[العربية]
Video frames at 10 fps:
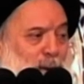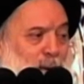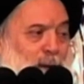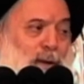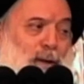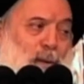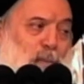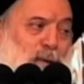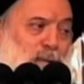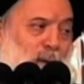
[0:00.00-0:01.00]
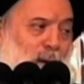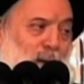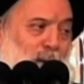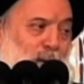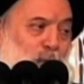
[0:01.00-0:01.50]
لان
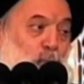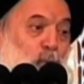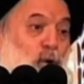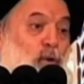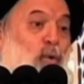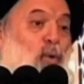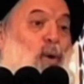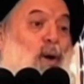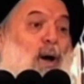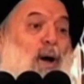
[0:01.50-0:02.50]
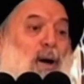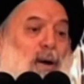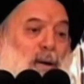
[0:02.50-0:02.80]
البطال يبغضه الله